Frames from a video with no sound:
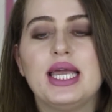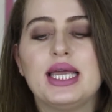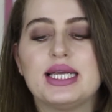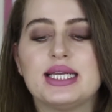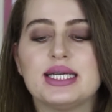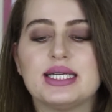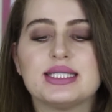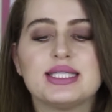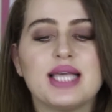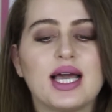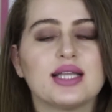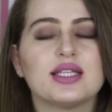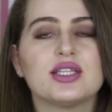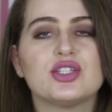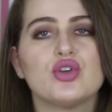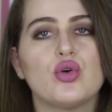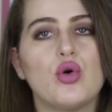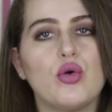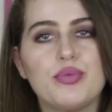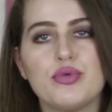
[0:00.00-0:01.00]
E,
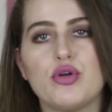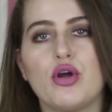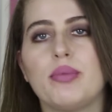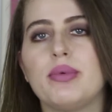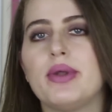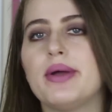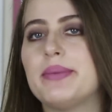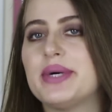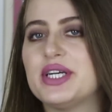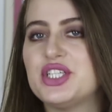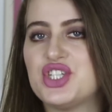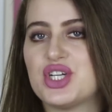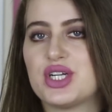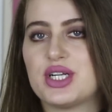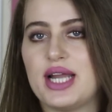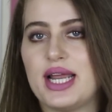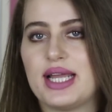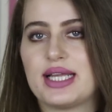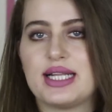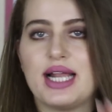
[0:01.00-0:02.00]
sadece o problem
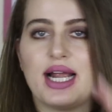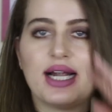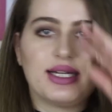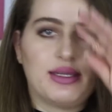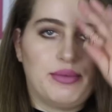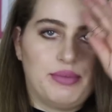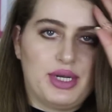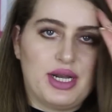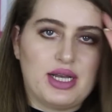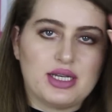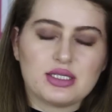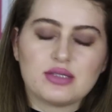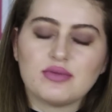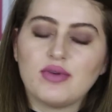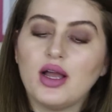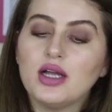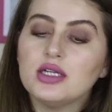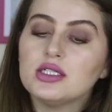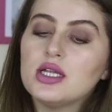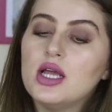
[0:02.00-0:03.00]
açık renklerde biraz
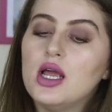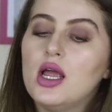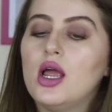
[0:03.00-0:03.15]
var.